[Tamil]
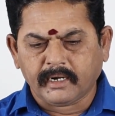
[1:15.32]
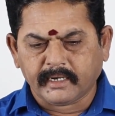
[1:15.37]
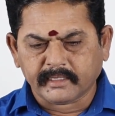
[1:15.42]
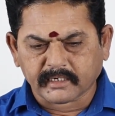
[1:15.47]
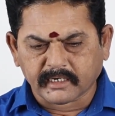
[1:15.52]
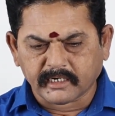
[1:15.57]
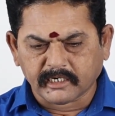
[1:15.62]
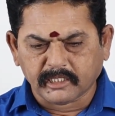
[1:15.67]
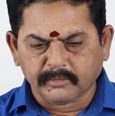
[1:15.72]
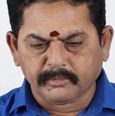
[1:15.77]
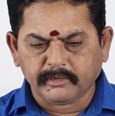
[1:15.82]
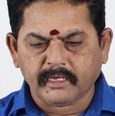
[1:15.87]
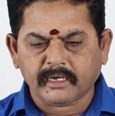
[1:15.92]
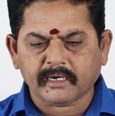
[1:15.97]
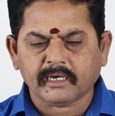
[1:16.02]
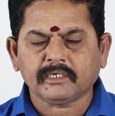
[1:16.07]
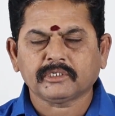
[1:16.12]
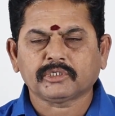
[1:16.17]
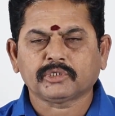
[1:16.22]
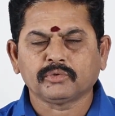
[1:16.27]

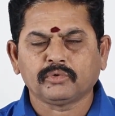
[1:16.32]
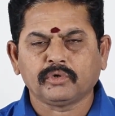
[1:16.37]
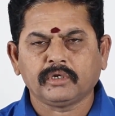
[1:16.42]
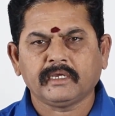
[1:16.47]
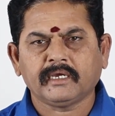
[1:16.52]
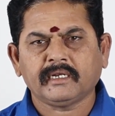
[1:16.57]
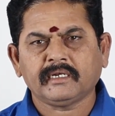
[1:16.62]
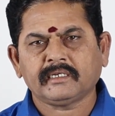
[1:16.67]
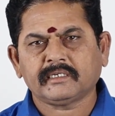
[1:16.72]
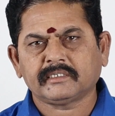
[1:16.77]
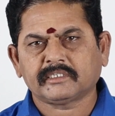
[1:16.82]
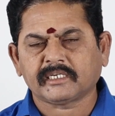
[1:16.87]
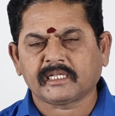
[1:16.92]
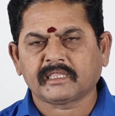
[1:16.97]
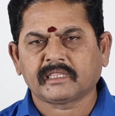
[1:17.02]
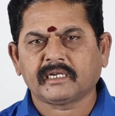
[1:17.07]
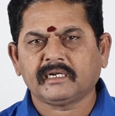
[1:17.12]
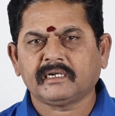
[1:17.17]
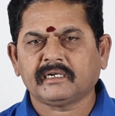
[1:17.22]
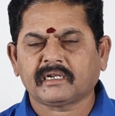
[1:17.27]
அதற்கடுத்தபடியாக சூரியன்
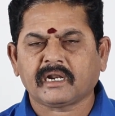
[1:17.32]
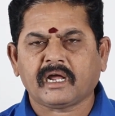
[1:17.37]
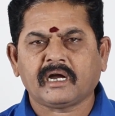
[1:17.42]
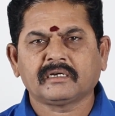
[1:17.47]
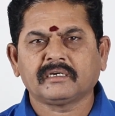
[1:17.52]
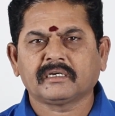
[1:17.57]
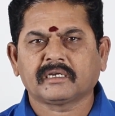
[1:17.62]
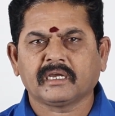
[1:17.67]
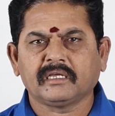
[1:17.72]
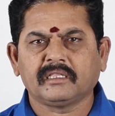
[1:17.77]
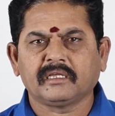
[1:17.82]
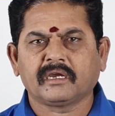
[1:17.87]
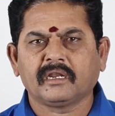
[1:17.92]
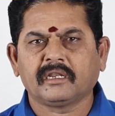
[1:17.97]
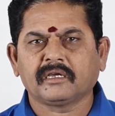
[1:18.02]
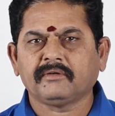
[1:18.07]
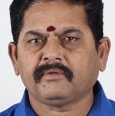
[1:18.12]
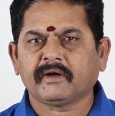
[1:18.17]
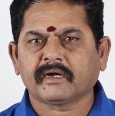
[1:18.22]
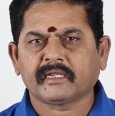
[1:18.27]
சந்திரன் ராகு
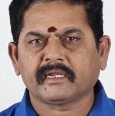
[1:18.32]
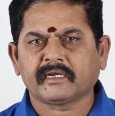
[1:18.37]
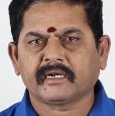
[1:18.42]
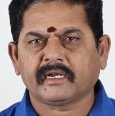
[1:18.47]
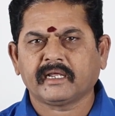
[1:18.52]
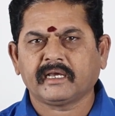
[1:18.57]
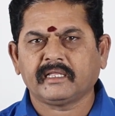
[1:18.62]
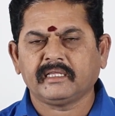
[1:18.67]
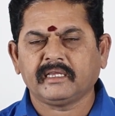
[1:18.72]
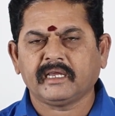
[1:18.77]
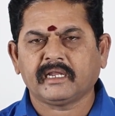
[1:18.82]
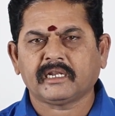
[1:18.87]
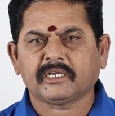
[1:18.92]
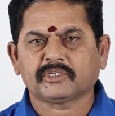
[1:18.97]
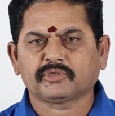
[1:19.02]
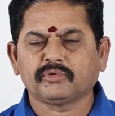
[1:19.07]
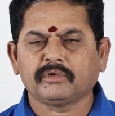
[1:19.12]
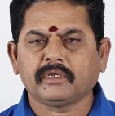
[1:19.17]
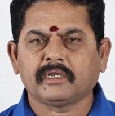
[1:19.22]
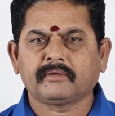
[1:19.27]
கேதுக்களுக்கு வக்கரம் கிடையாது ஏன்னா
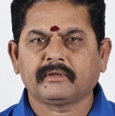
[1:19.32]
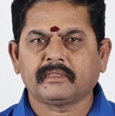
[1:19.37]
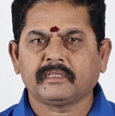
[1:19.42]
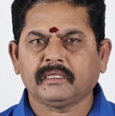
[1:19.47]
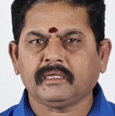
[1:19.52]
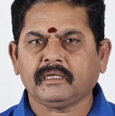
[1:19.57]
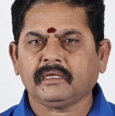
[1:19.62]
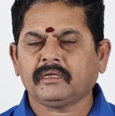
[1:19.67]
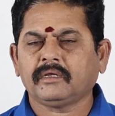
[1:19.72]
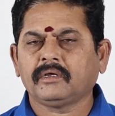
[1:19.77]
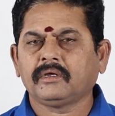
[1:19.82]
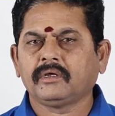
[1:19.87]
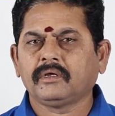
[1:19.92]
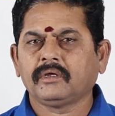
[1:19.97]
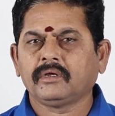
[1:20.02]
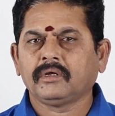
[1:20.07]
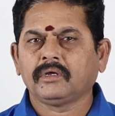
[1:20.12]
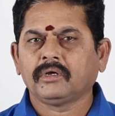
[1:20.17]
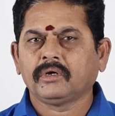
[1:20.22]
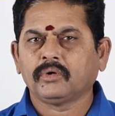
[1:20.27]
சூரியன் வந்து
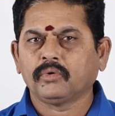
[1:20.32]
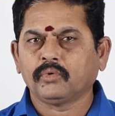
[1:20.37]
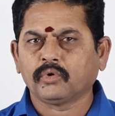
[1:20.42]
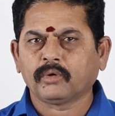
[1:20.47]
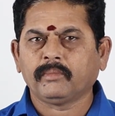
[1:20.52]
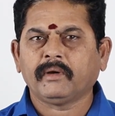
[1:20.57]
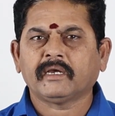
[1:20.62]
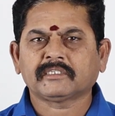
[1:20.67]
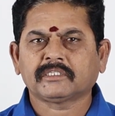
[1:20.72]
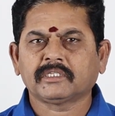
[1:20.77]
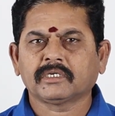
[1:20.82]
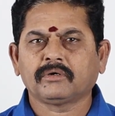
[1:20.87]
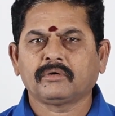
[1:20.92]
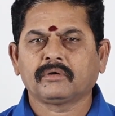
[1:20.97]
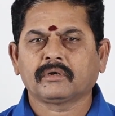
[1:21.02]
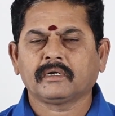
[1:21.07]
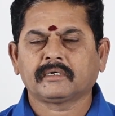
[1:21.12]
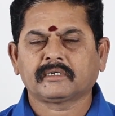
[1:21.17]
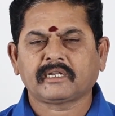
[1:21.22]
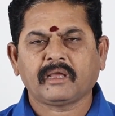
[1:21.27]
ஒரு மாதத்துக்கு
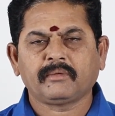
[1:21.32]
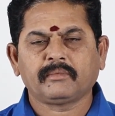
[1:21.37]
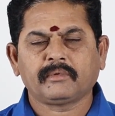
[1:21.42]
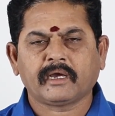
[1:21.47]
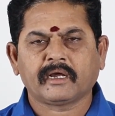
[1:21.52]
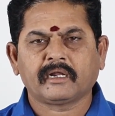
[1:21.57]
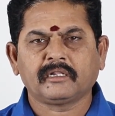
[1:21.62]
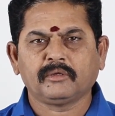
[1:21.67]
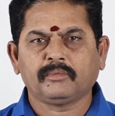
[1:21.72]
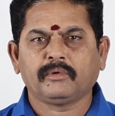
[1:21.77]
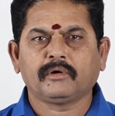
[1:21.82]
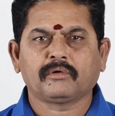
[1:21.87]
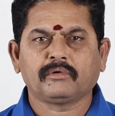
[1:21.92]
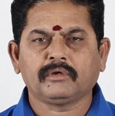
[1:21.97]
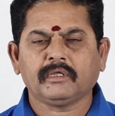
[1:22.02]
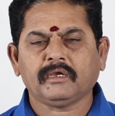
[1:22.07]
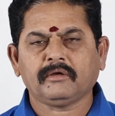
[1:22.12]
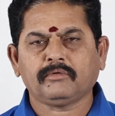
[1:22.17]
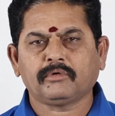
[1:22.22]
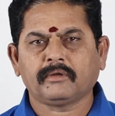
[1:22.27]
ஒருக்க டைம் நகர்ந்து
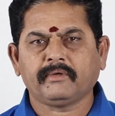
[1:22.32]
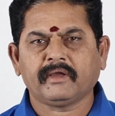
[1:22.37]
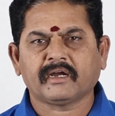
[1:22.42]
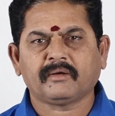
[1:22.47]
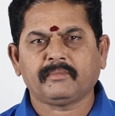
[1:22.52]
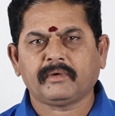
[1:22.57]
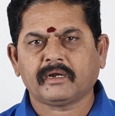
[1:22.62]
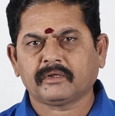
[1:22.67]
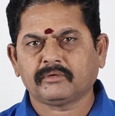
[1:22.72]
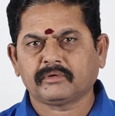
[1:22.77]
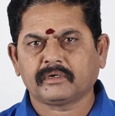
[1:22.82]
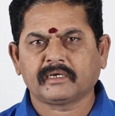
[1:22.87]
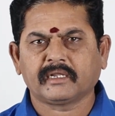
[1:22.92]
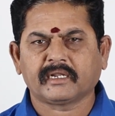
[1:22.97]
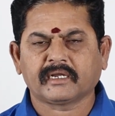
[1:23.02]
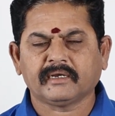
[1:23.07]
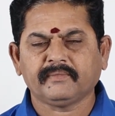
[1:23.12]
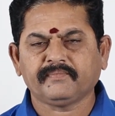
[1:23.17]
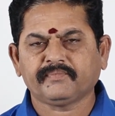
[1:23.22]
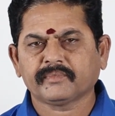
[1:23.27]
போகக்கூடிய ஒரு வேகமான ஒரு
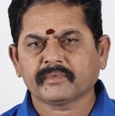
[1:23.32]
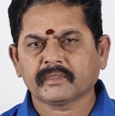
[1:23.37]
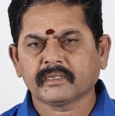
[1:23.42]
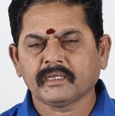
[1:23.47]
கிரகம்